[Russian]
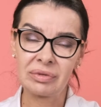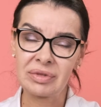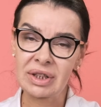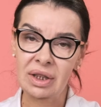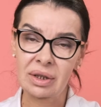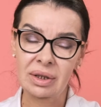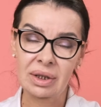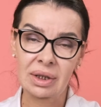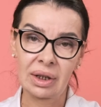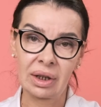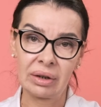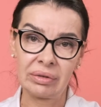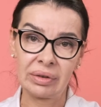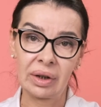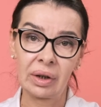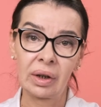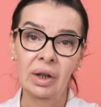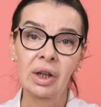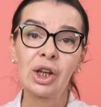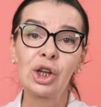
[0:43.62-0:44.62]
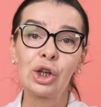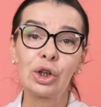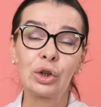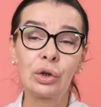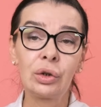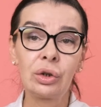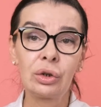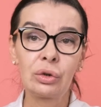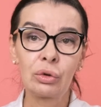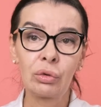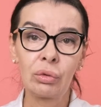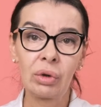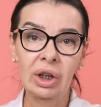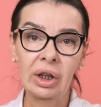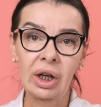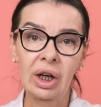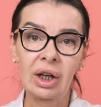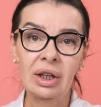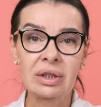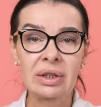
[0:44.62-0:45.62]
в составе не
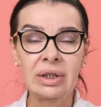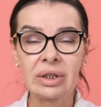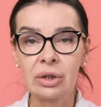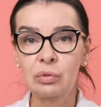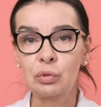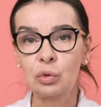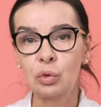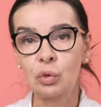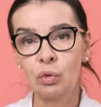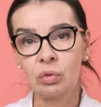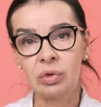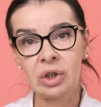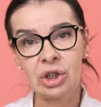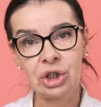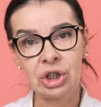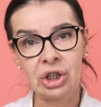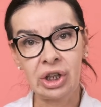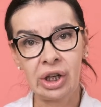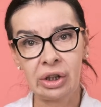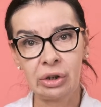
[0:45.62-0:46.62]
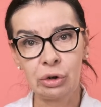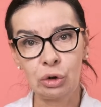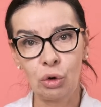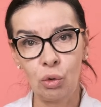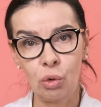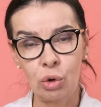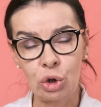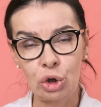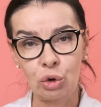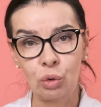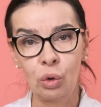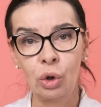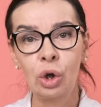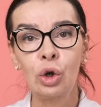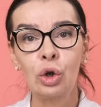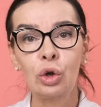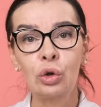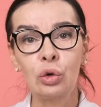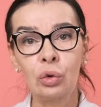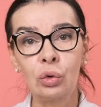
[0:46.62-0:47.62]
только активно увлажняет кожу,
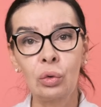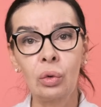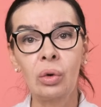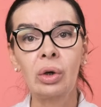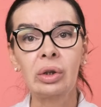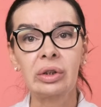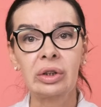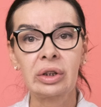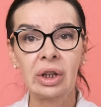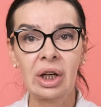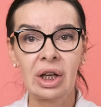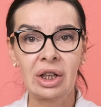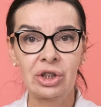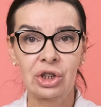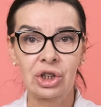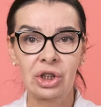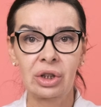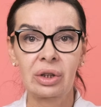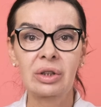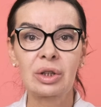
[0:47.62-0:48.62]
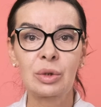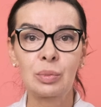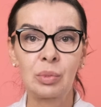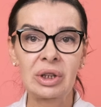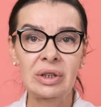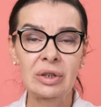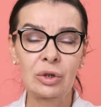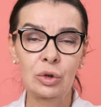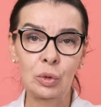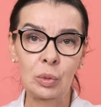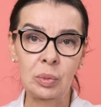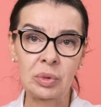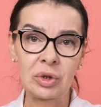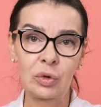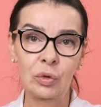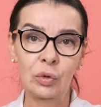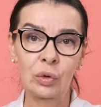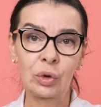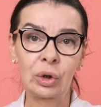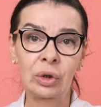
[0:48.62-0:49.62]
но также
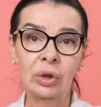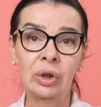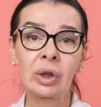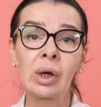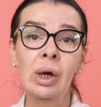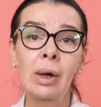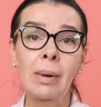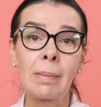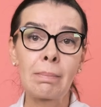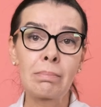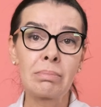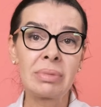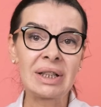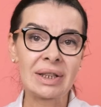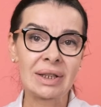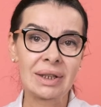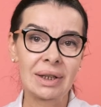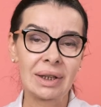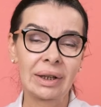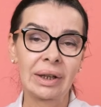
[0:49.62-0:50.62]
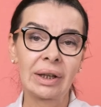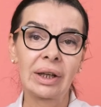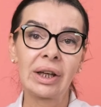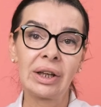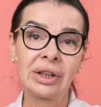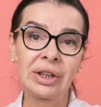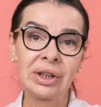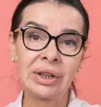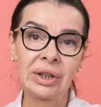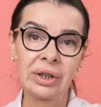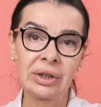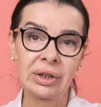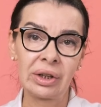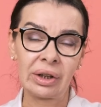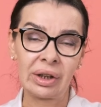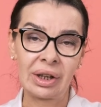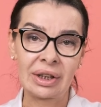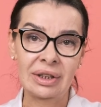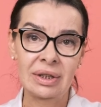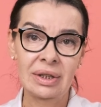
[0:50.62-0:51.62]
способствует быстрой
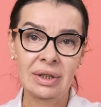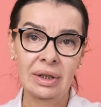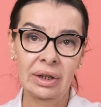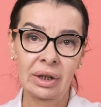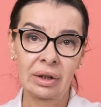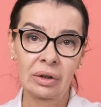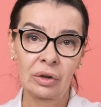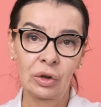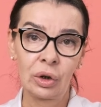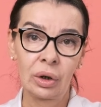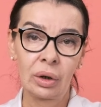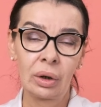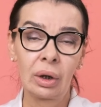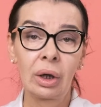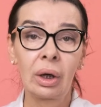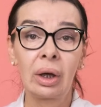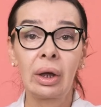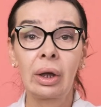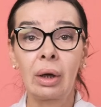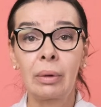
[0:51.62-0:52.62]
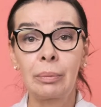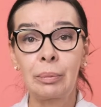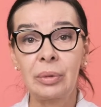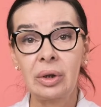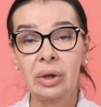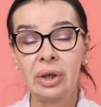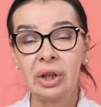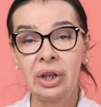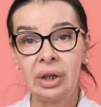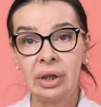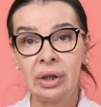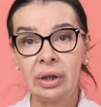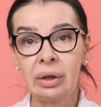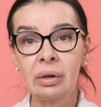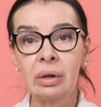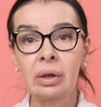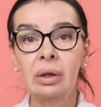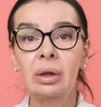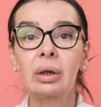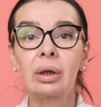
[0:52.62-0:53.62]
регенерации
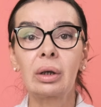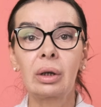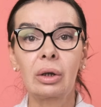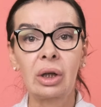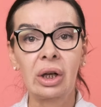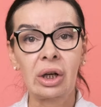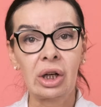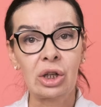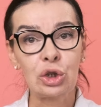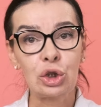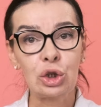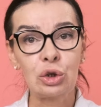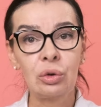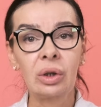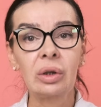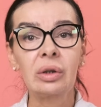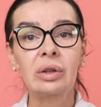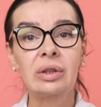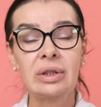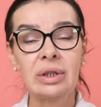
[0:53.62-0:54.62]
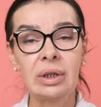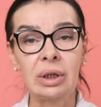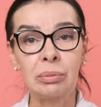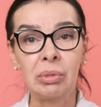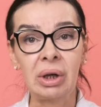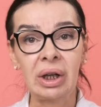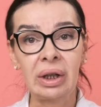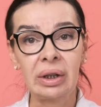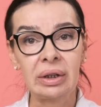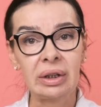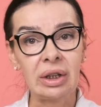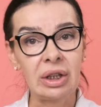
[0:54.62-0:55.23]
и хорошо снимает